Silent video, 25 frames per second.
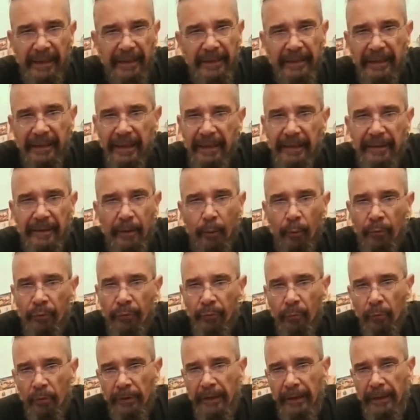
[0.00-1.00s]
geht, auch
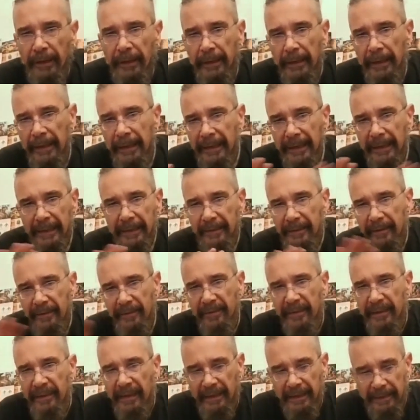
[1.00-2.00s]
so nicht. Ist
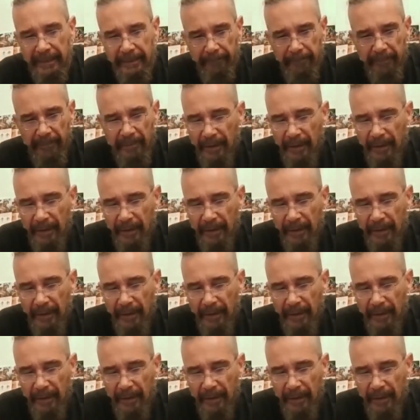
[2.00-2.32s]
egal.